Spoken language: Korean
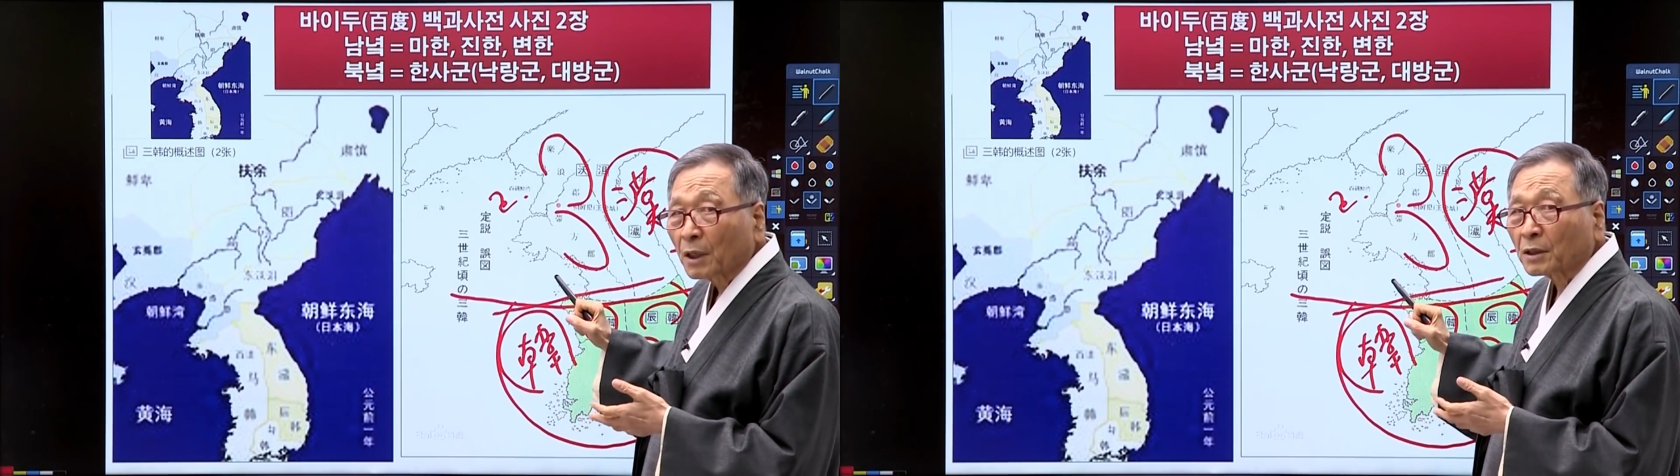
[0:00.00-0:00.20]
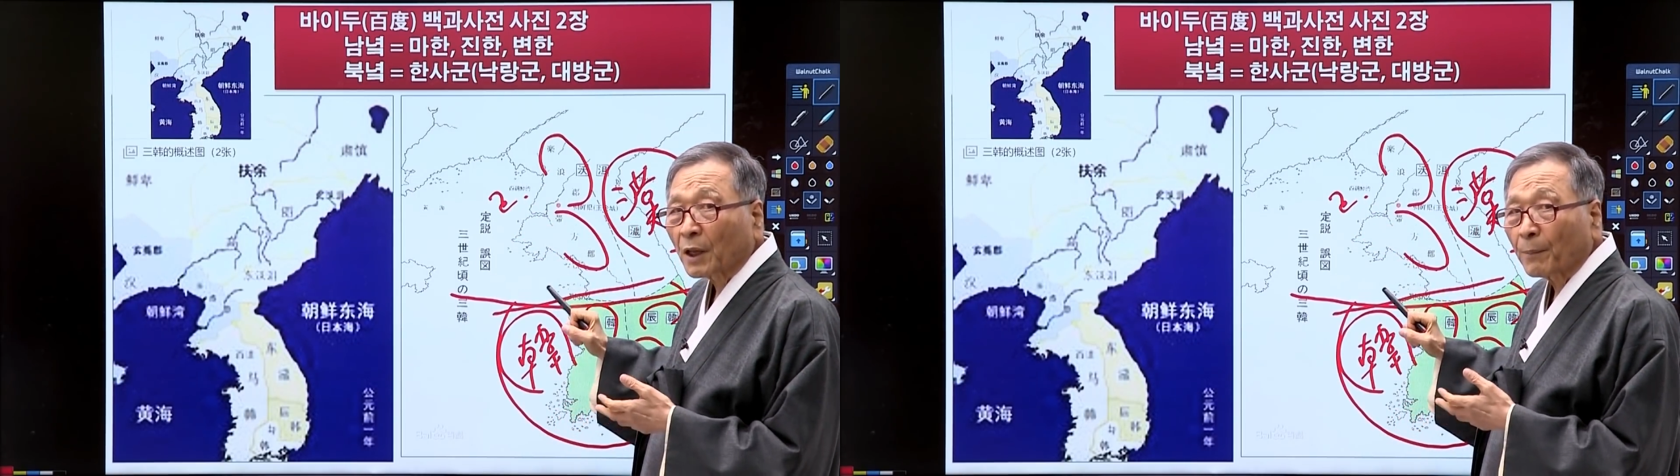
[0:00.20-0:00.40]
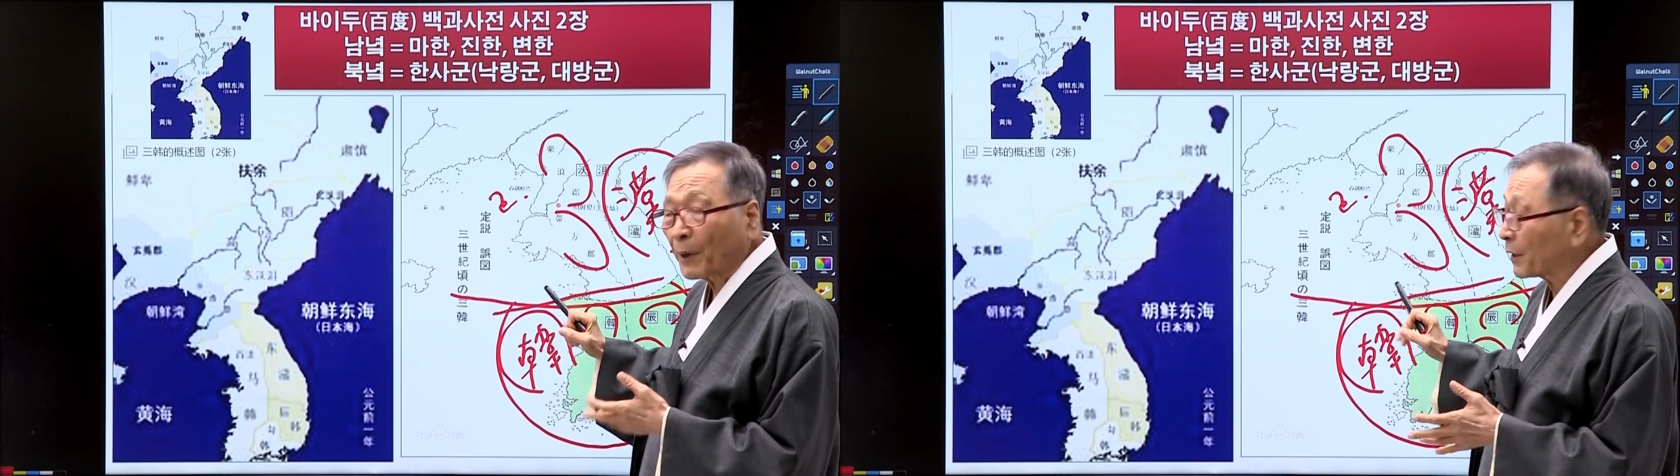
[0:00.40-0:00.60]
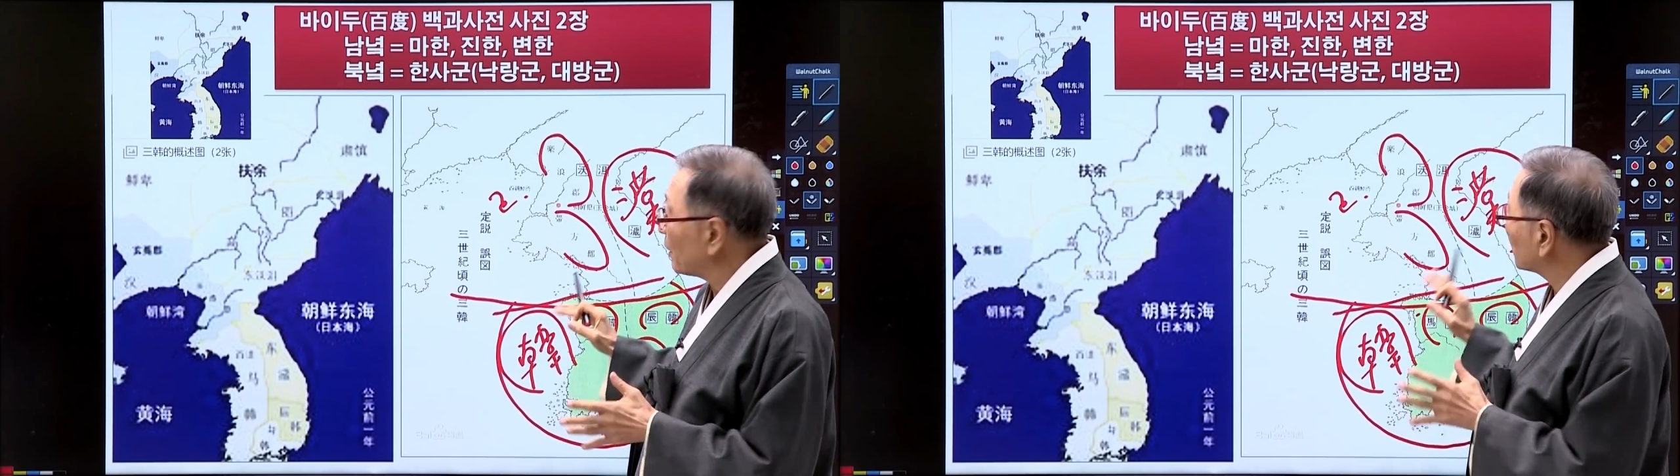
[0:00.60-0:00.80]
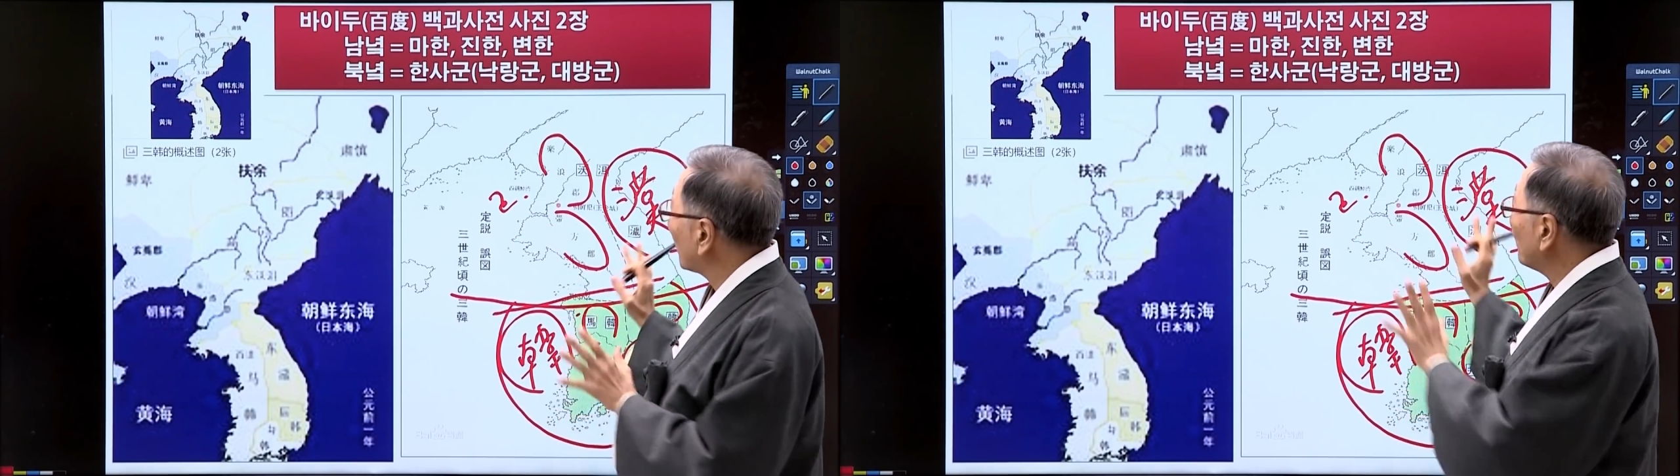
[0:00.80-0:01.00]
그 다음에
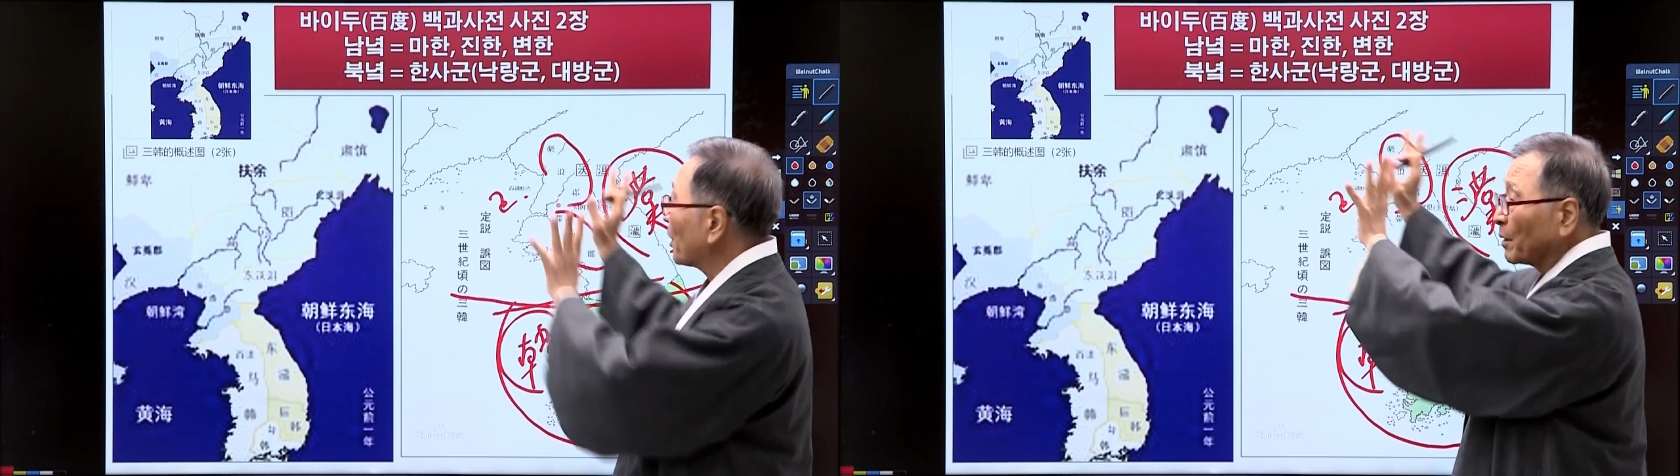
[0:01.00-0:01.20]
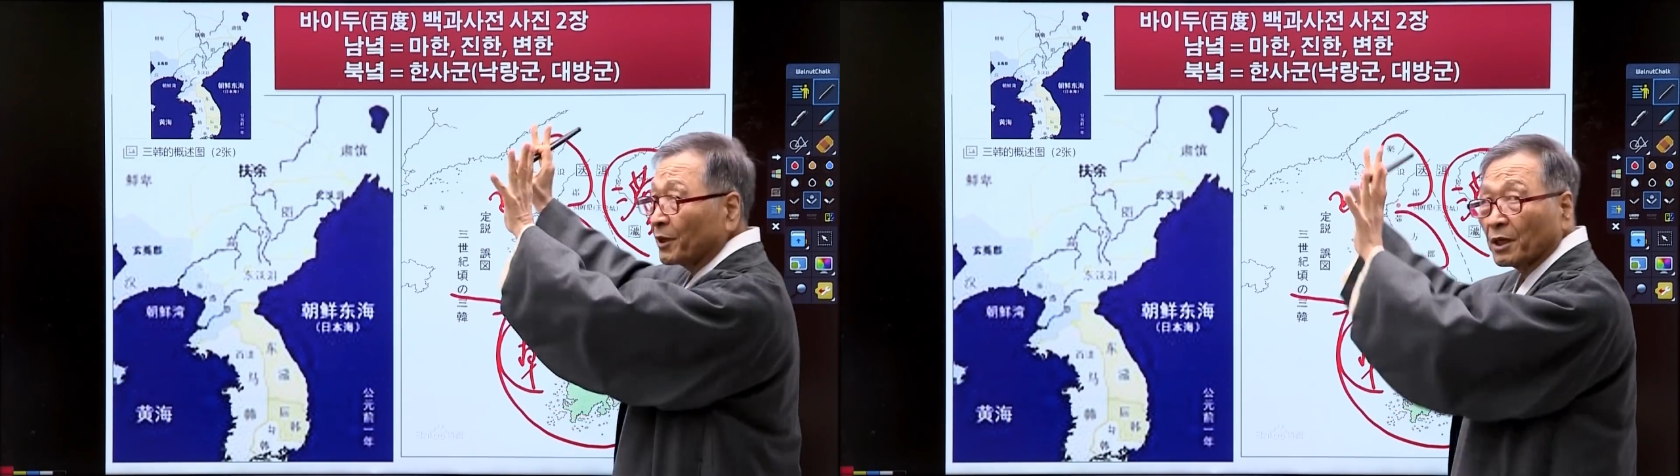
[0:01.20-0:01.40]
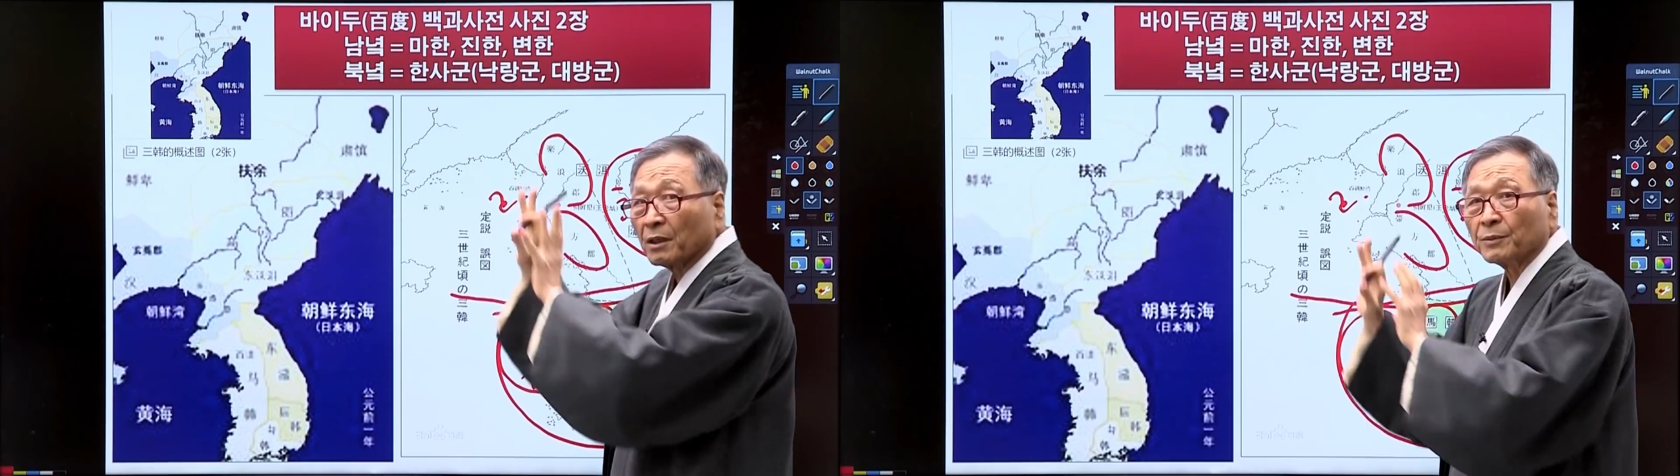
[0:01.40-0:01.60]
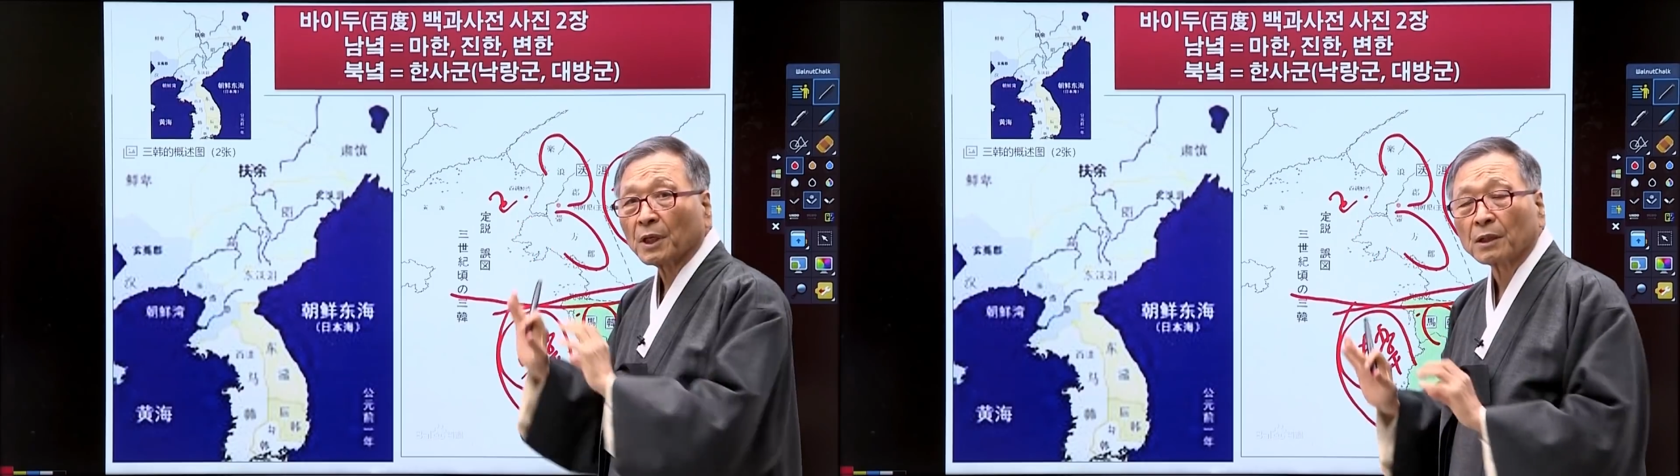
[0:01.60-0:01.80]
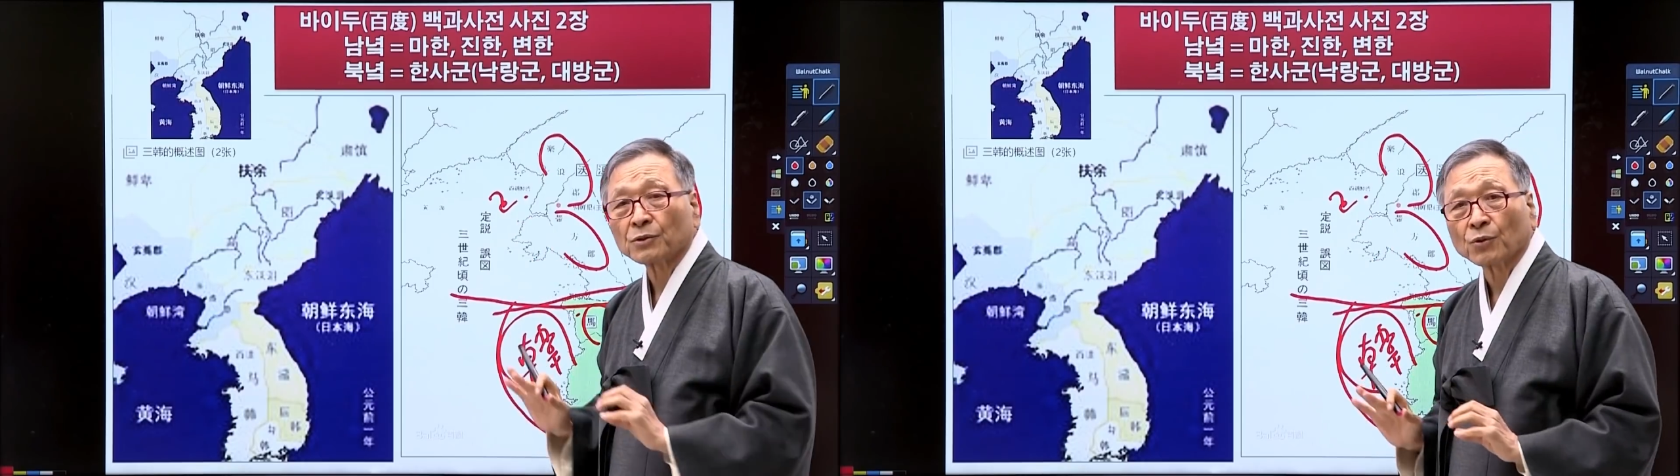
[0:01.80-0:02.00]
발해를 다 먹어버린
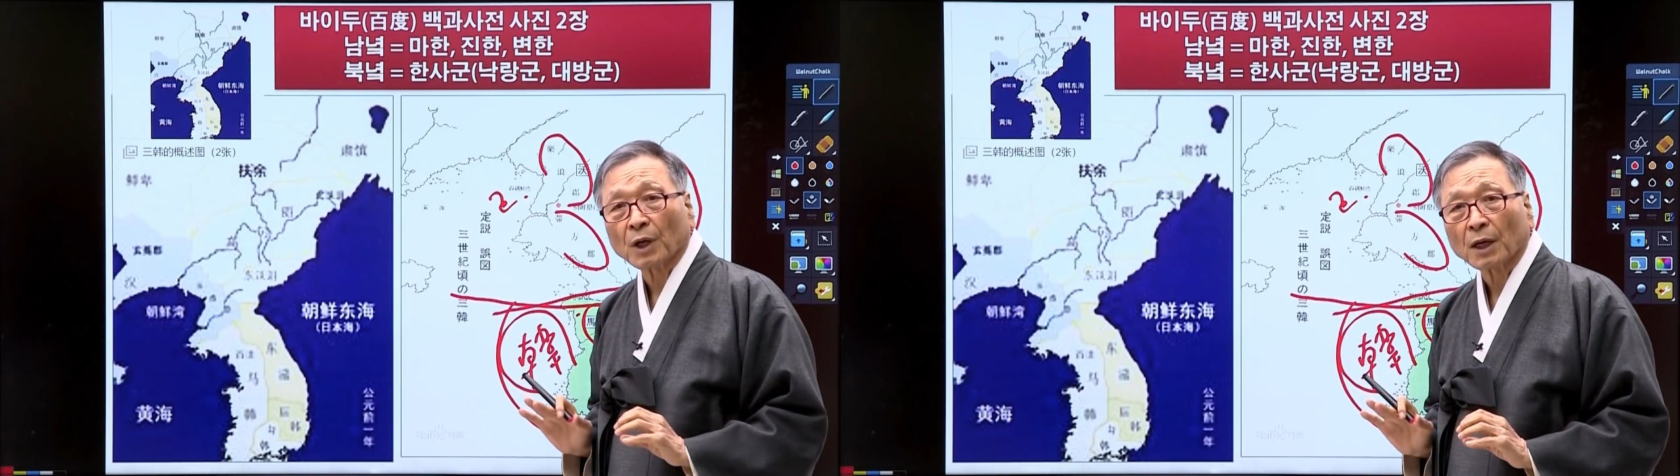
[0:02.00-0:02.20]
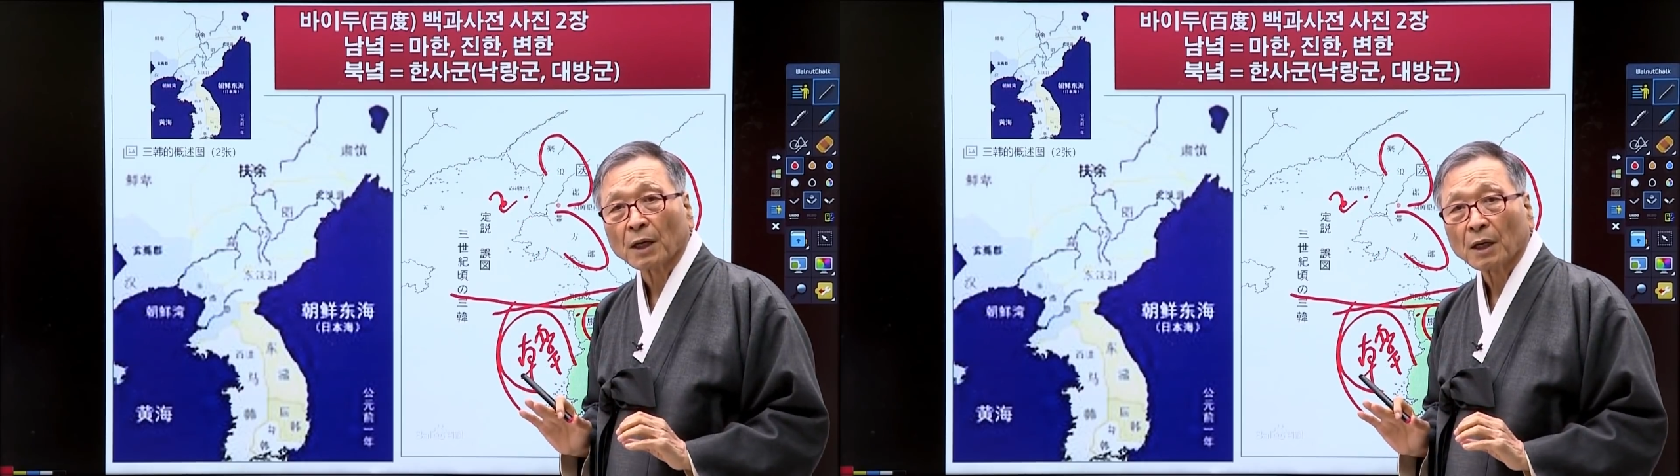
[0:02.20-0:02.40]
겁니다. 그 속에.